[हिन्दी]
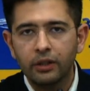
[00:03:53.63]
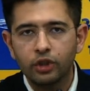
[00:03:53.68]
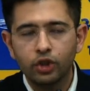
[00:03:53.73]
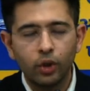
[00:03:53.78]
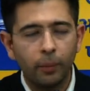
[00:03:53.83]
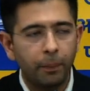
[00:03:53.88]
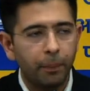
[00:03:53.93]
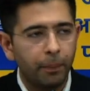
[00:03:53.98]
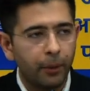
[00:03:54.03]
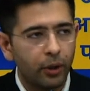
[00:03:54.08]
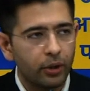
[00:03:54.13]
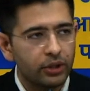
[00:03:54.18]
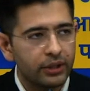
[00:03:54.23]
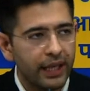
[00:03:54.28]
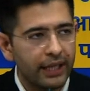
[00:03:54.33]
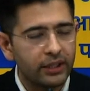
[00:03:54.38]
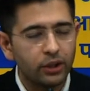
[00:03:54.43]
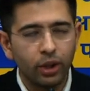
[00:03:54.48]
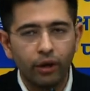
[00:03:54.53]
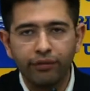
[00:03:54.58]
जो
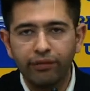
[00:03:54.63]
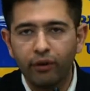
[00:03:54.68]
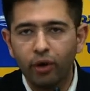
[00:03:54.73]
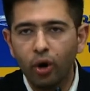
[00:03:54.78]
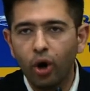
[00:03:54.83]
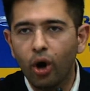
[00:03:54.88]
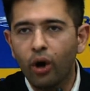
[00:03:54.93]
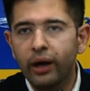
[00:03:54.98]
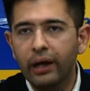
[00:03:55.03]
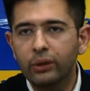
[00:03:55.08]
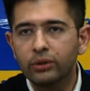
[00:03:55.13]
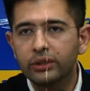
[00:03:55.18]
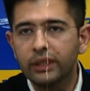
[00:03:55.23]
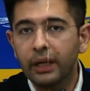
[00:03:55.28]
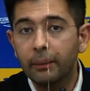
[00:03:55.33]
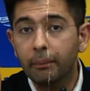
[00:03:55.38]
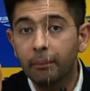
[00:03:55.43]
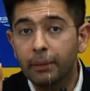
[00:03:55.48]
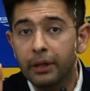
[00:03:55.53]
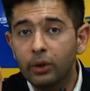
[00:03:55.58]
प्रोसेस ऑफ लॉ है उसे
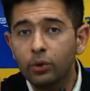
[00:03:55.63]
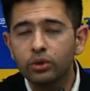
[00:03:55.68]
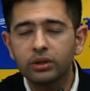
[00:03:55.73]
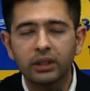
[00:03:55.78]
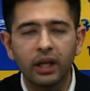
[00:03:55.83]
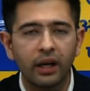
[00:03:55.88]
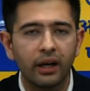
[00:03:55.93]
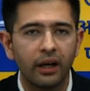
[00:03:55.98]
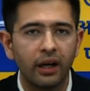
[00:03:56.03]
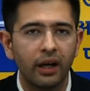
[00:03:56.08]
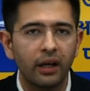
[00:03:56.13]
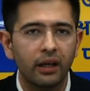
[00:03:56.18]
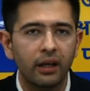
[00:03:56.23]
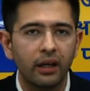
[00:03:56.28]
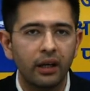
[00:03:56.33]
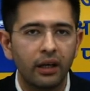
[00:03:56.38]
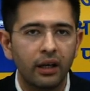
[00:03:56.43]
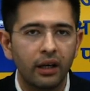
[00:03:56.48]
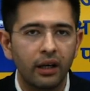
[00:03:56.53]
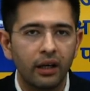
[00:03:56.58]
अब्यूज करना
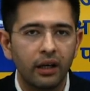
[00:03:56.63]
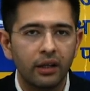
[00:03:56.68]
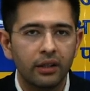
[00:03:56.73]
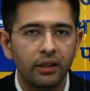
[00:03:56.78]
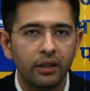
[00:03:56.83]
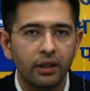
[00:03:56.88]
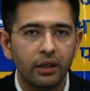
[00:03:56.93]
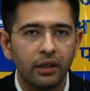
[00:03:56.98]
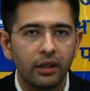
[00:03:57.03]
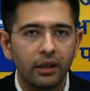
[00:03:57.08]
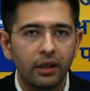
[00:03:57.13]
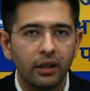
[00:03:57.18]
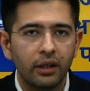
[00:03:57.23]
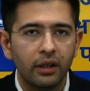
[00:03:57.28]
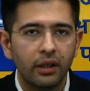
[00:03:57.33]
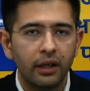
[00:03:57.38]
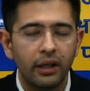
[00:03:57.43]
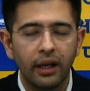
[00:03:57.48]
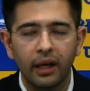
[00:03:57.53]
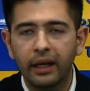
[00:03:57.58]

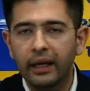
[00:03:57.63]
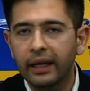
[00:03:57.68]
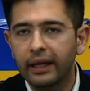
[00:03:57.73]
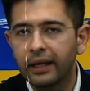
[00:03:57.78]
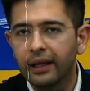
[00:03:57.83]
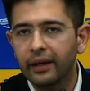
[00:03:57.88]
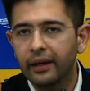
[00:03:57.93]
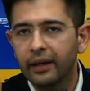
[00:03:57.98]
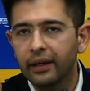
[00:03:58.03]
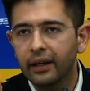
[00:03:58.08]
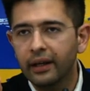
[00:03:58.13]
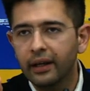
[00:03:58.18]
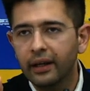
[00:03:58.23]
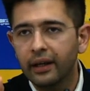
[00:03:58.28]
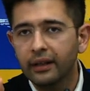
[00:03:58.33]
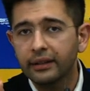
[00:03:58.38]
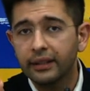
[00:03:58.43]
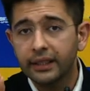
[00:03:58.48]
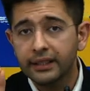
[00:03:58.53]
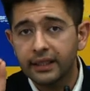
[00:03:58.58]
लग गई
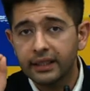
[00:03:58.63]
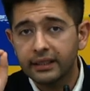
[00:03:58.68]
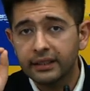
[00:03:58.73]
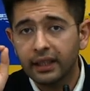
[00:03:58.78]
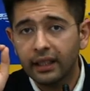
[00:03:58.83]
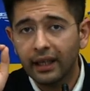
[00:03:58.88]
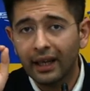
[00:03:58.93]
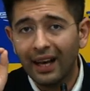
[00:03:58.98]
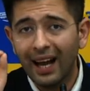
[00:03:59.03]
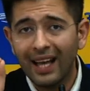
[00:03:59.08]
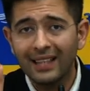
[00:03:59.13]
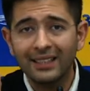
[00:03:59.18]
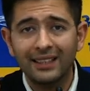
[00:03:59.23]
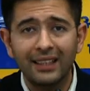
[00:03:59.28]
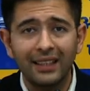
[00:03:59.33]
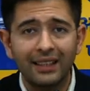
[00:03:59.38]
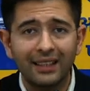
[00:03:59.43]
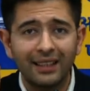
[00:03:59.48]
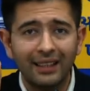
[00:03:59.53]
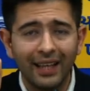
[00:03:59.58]
दिस इज द
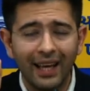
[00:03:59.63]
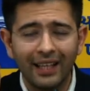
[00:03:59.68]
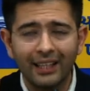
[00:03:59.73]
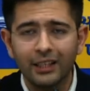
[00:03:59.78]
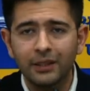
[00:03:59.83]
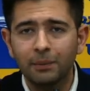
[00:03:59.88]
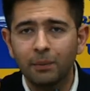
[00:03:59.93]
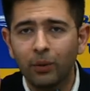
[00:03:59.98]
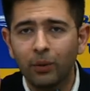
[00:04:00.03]
क्लासिक टेक्स्ट